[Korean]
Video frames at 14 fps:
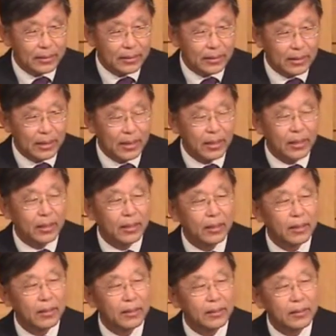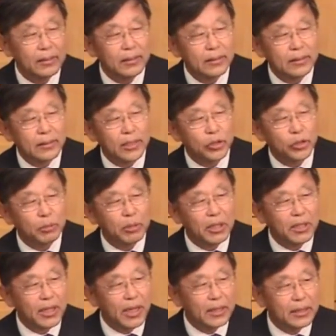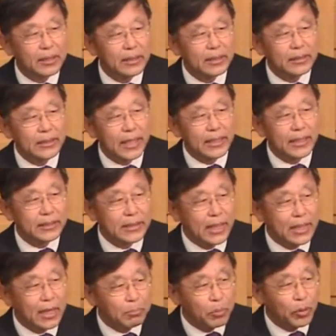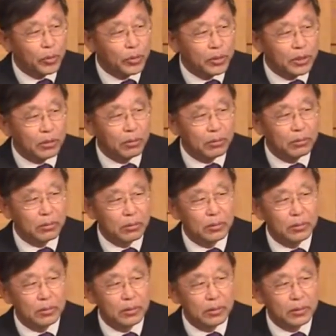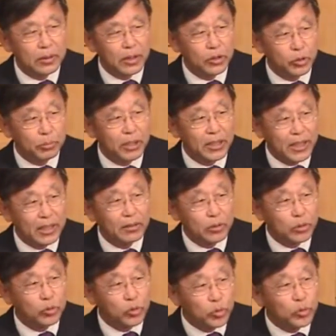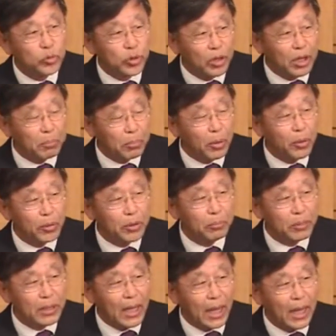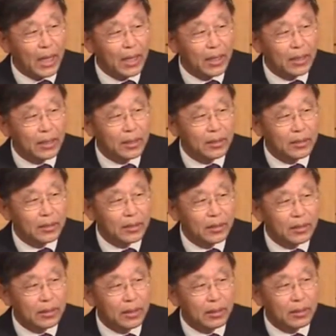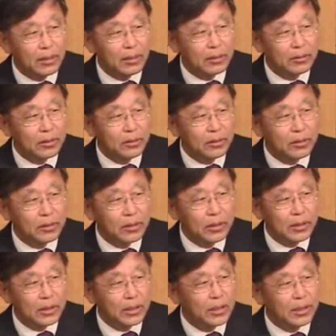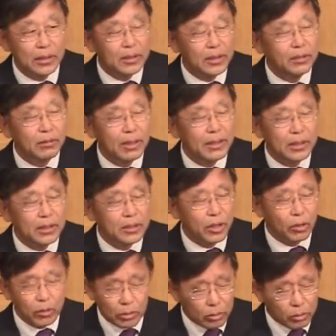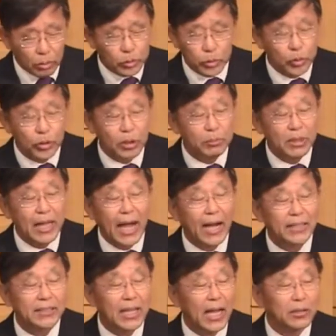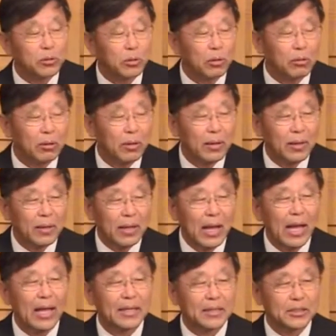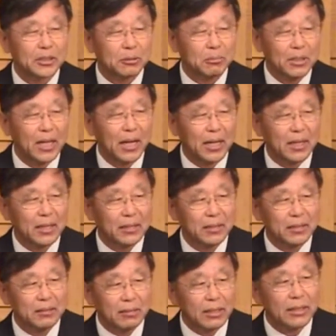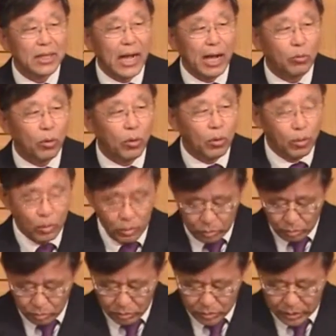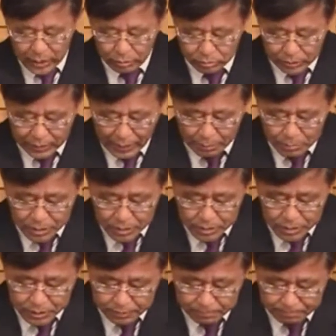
어, 예수님에 대한 자기의 사랑 표현이고 예수님에 대한 어떤 충성의 표현입니다. 어, 이, 러한일 결코 주님이 당하지 않도록 하겠습니다. 이러한 각오도 그 가운데 담겨 있죠.